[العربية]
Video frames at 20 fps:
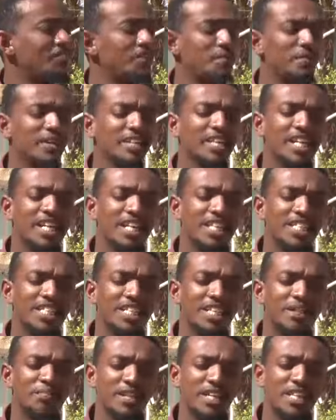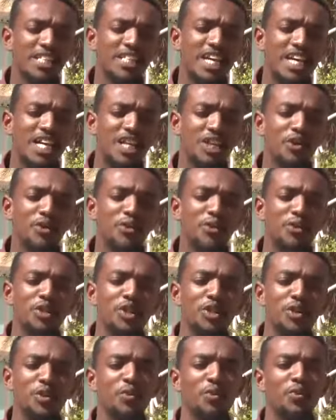بيت القصيد بلساني قلت
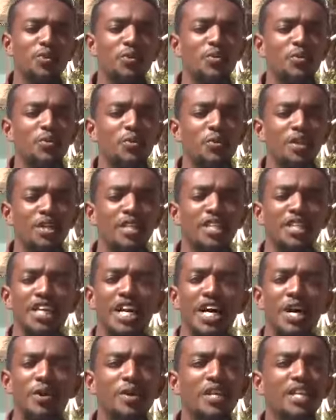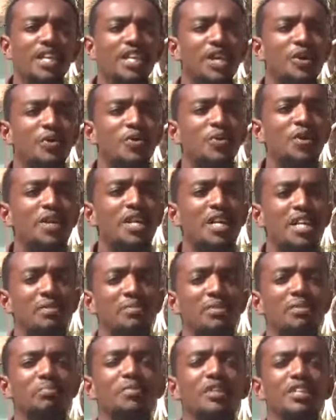حروفه وعندها وجنا كلنا
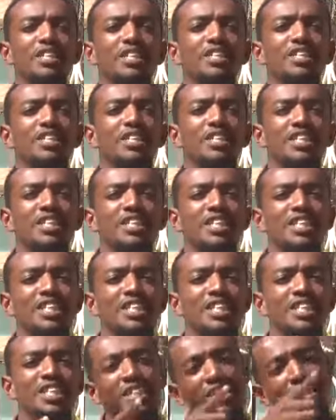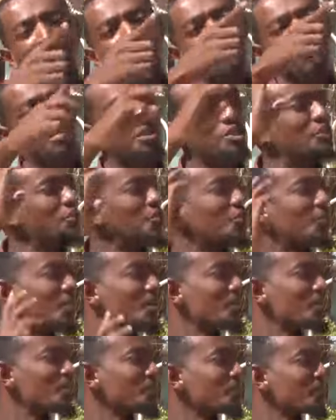من بعيد بنشوفها
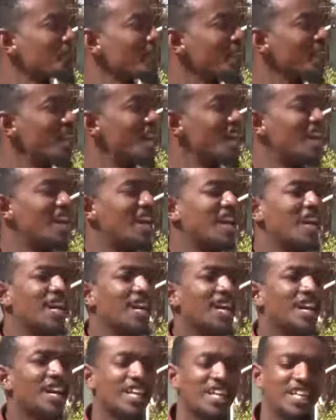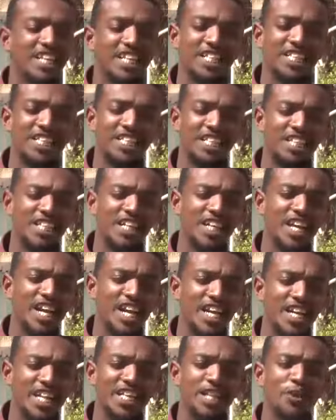غرين الشعر
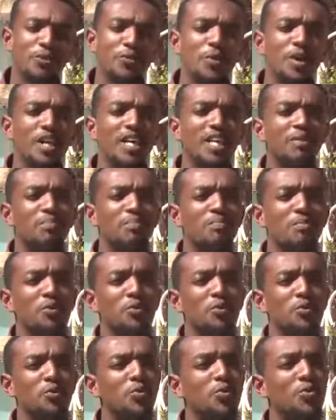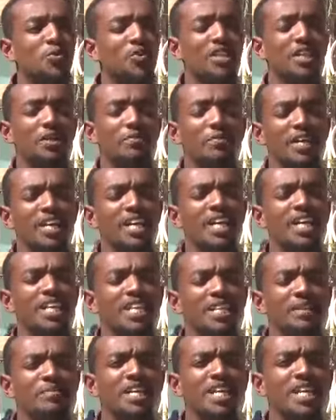عاندني وقلب موصوفة طبيعها
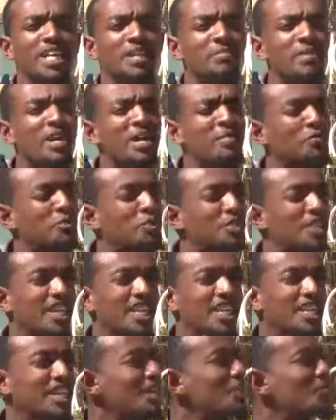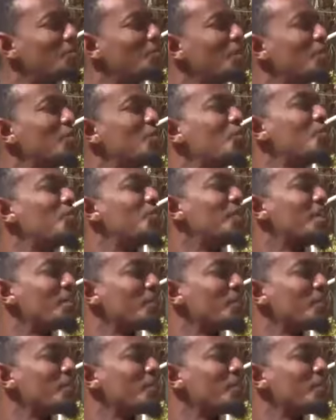جميل ما مستعجلة وملهوفة